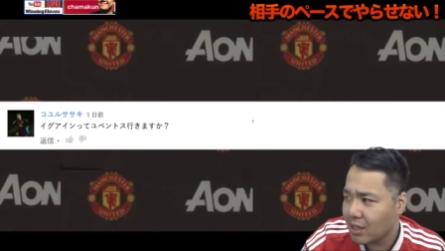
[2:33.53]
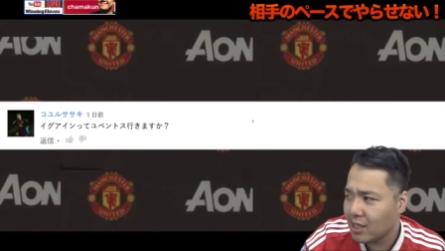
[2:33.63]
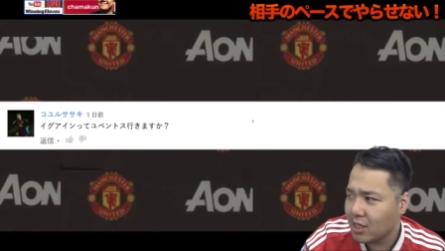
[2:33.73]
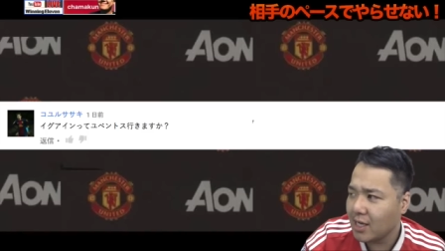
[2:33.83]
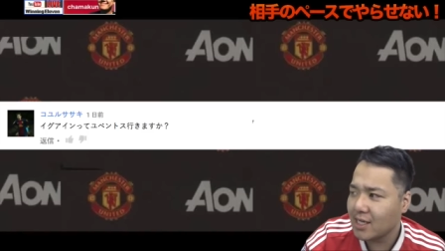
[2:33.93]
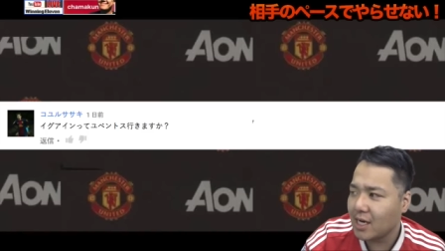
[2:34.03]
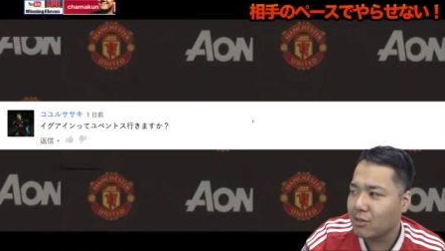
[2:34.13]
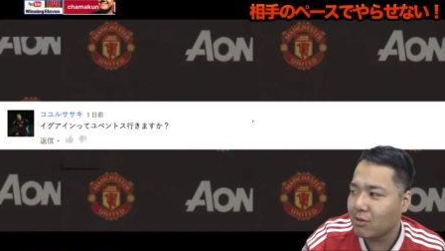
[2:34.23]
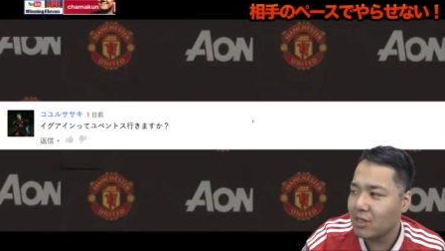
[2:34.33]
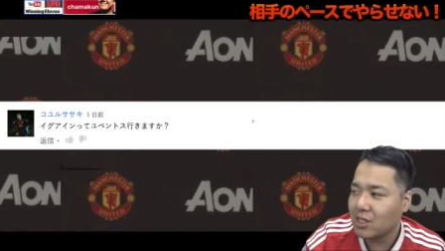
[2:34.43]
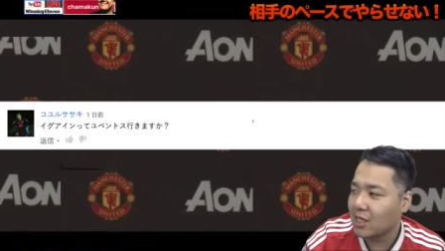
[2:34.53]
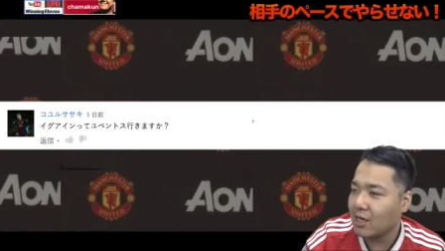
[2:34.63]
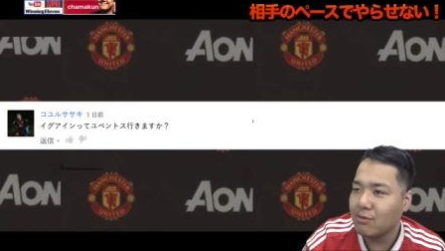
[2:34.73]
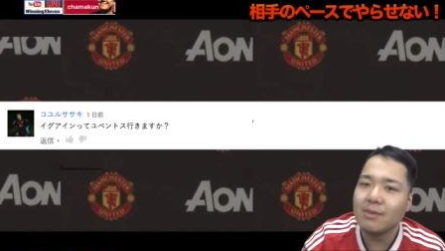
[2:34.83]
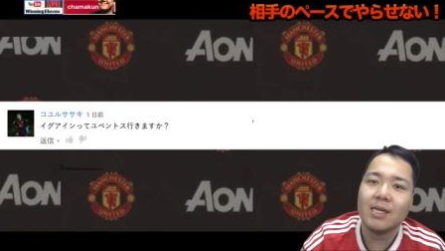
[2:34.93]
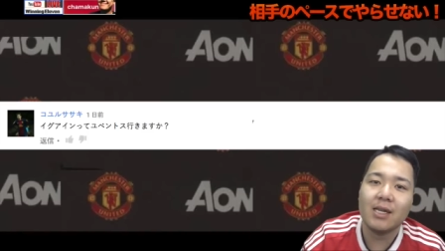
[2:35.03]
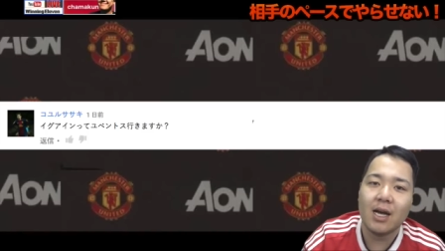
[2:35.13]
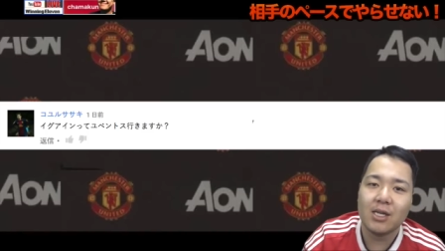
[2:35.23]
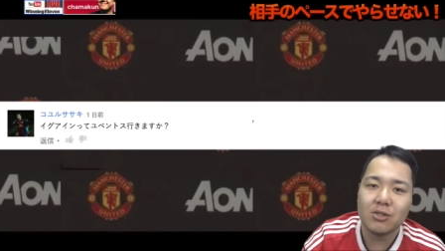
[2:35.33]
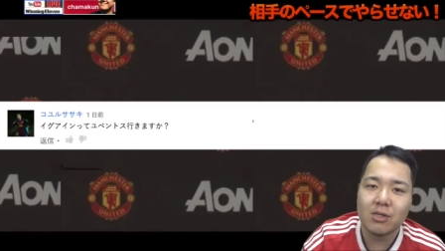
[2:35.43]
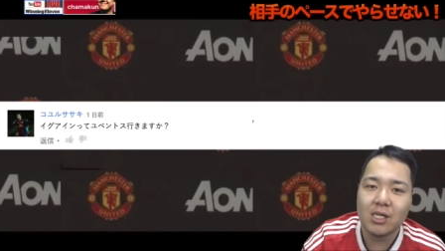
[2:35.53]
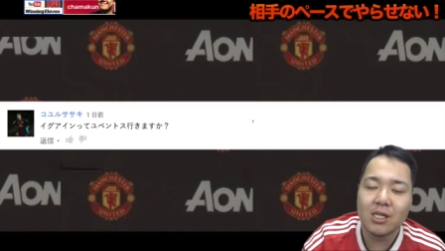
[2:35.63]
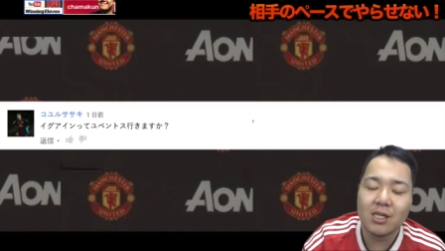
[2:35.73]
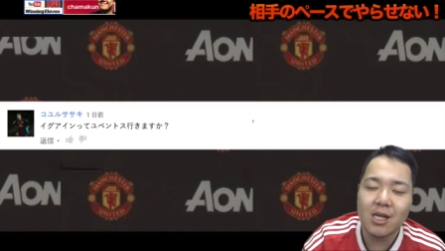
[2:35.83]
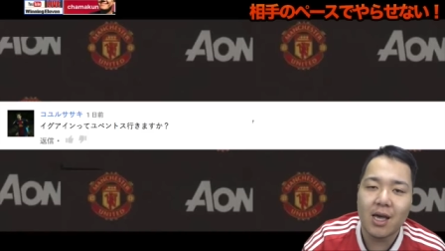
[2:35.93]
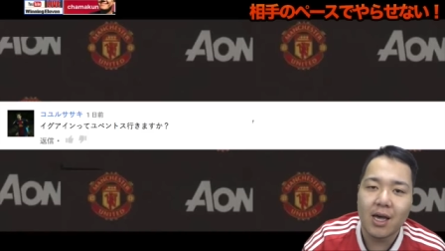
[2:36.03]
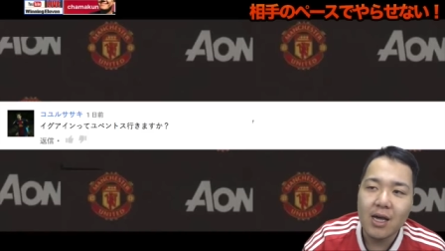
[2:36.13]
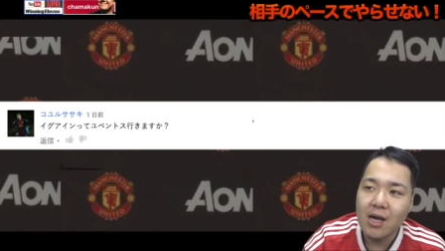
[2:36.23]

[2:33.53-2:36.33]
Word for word: イグアイン獲得に使うみたいな話を聞いてて、